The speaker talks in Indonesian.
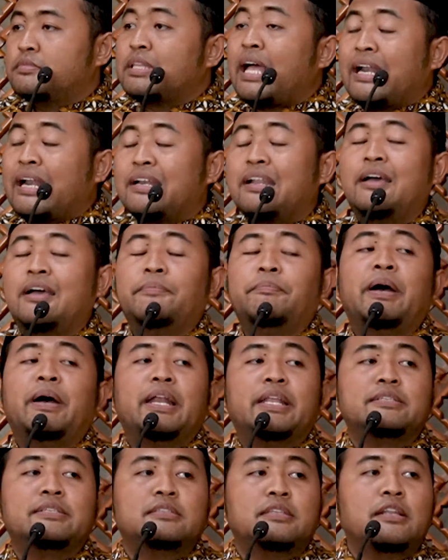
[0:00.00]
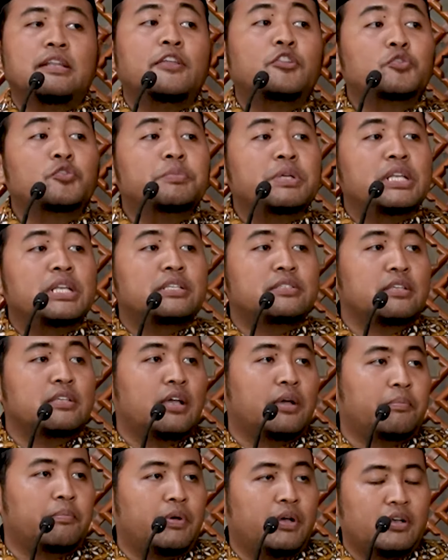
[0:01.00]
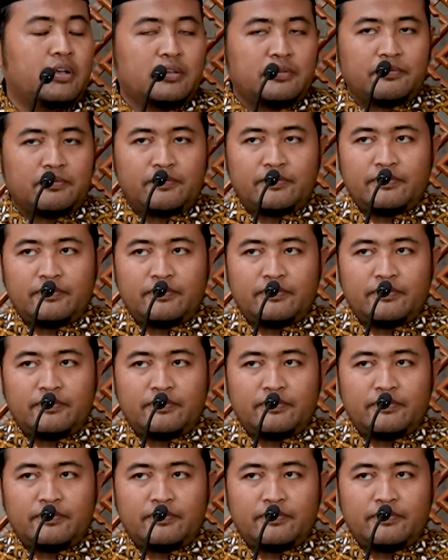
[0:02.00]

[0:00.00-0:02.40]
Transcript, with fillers: tanah Palestina itu milik siapa?